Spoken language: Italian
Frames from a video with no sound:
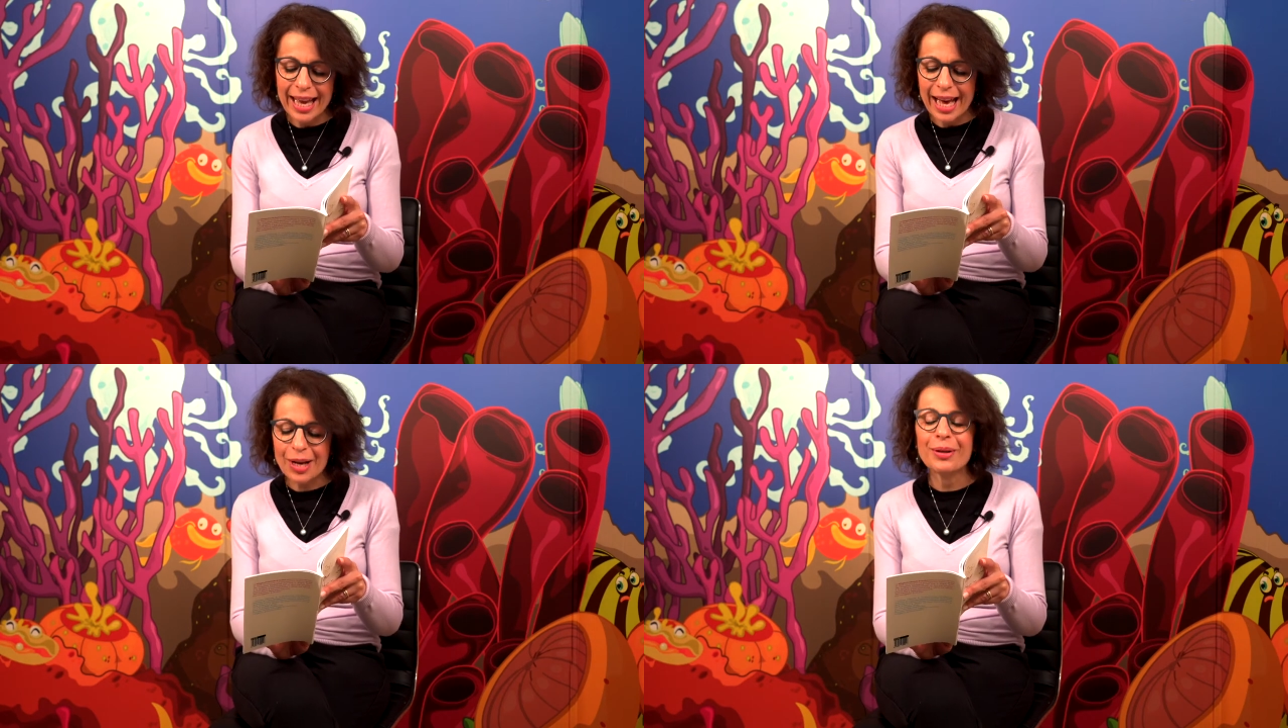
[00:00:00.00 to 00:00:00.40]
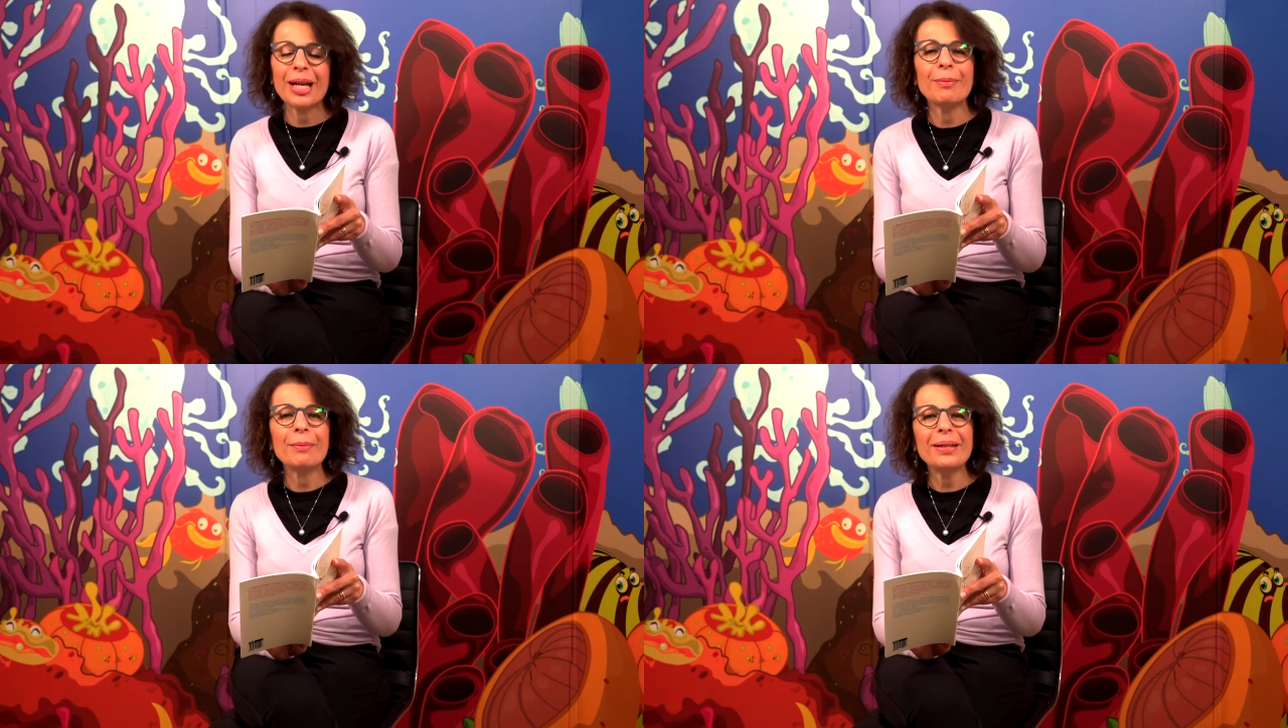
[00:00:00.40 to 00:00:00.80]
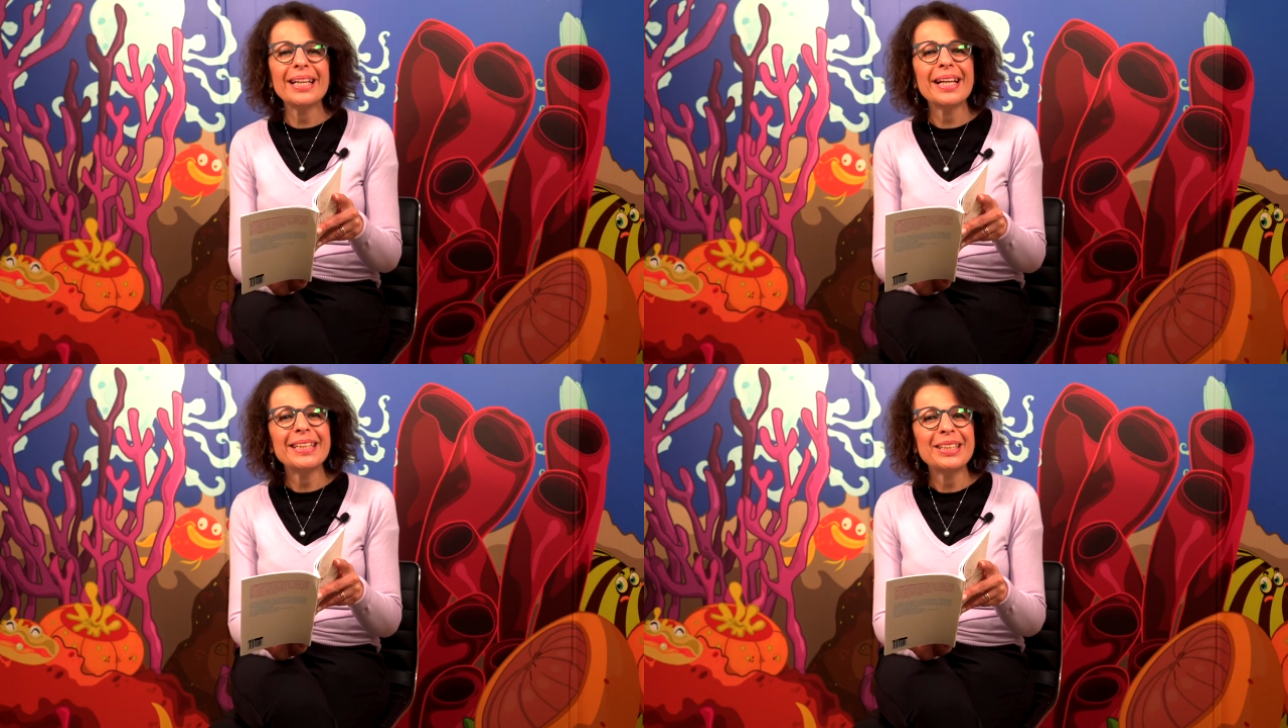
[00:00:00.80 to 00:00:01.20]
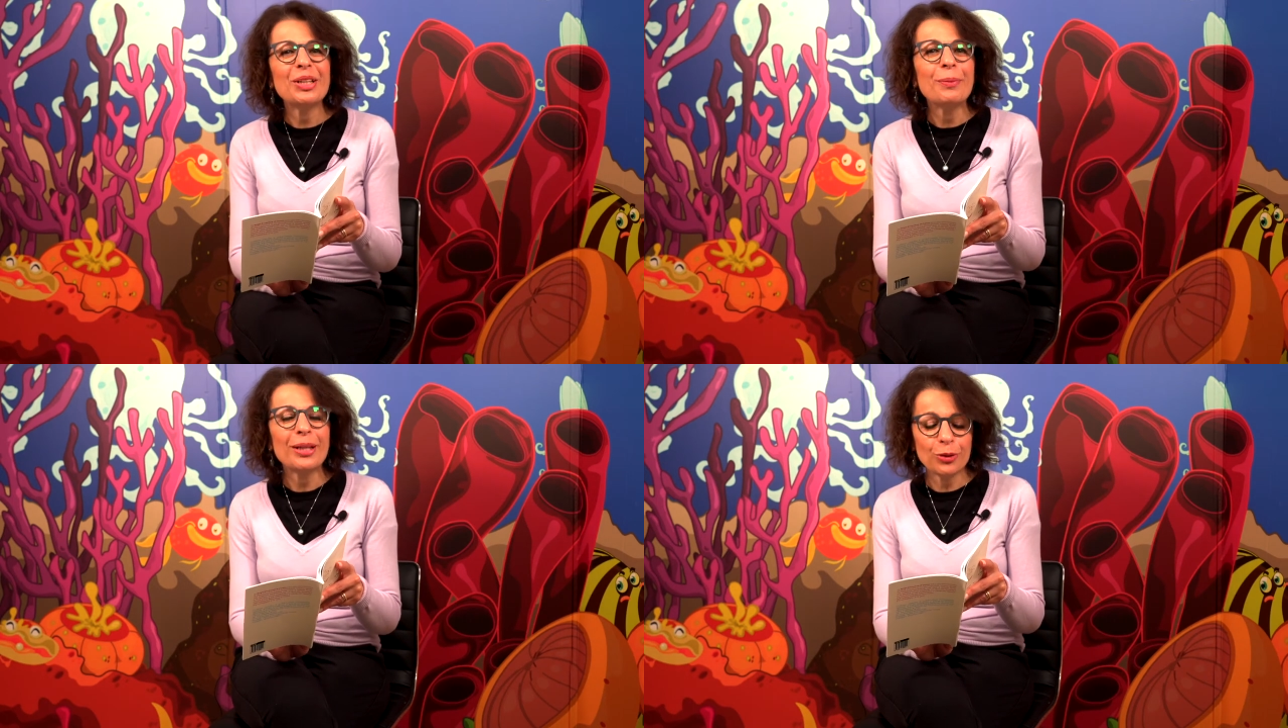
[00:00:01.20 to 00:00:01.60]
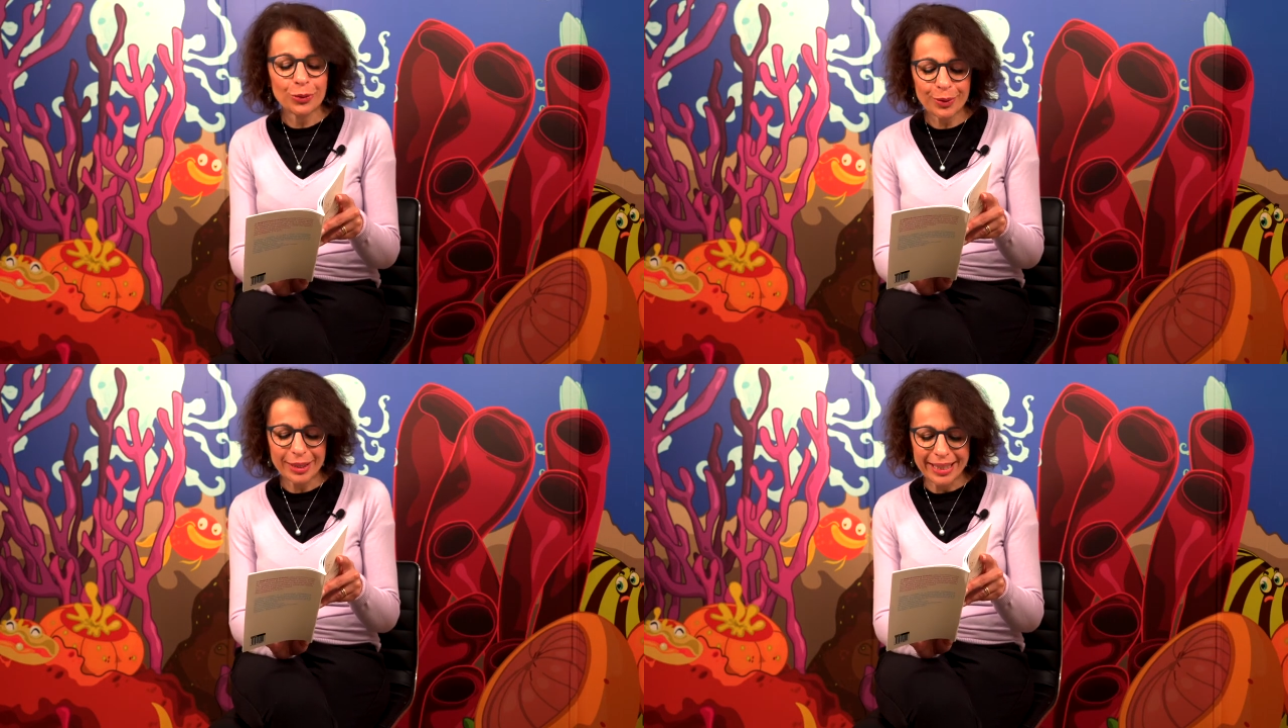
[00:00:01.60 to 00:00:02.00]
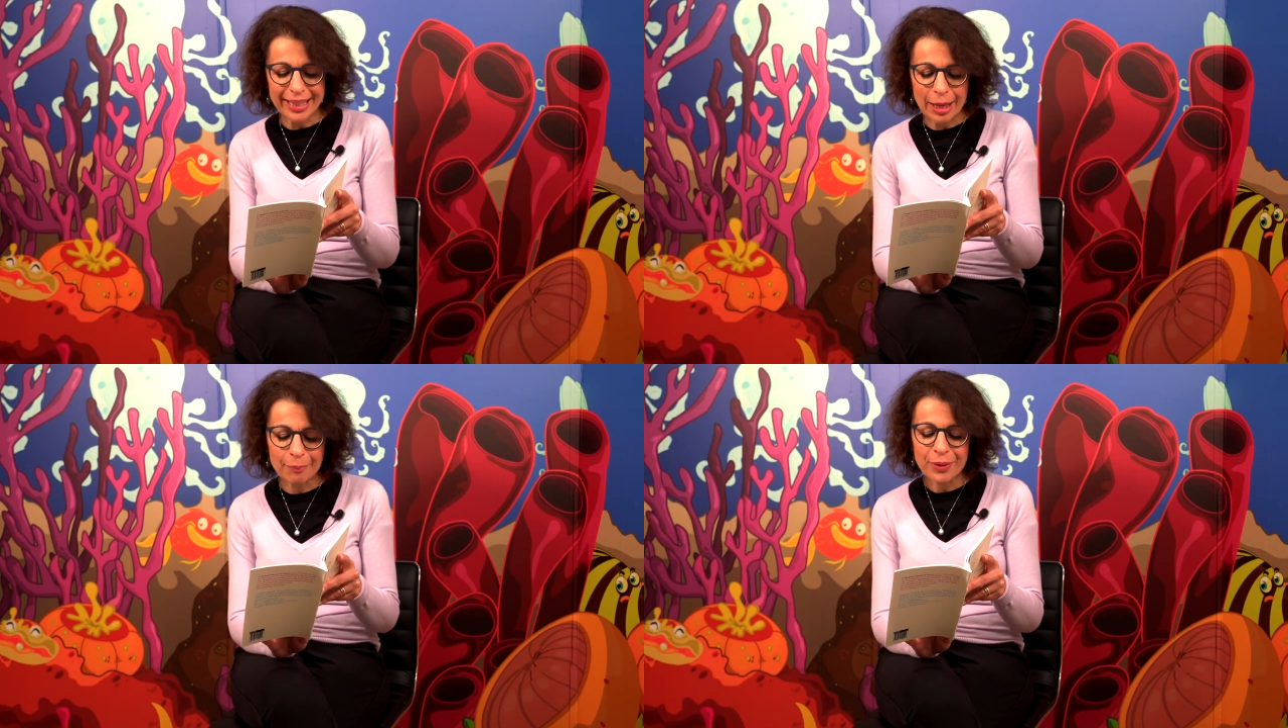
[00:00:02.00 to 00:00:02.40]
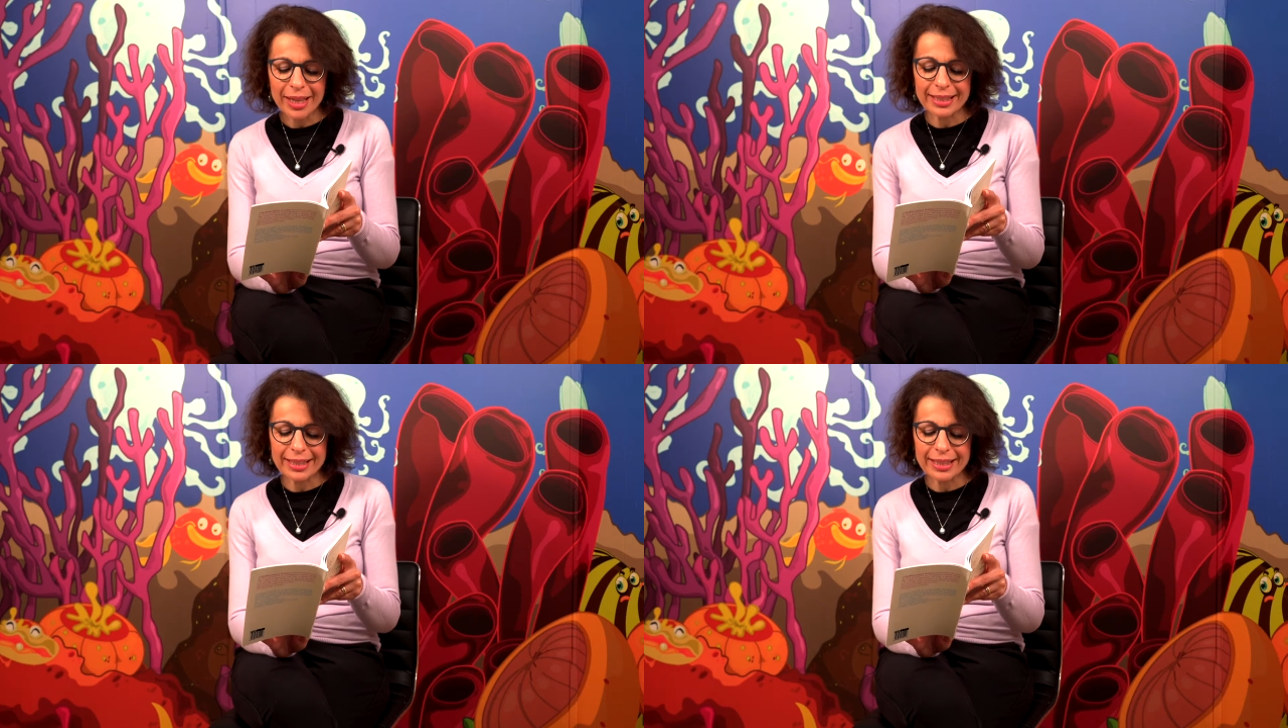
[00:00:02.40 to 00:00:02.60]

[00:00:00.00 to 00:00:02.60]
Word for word: a quella bambina di nome Dorina,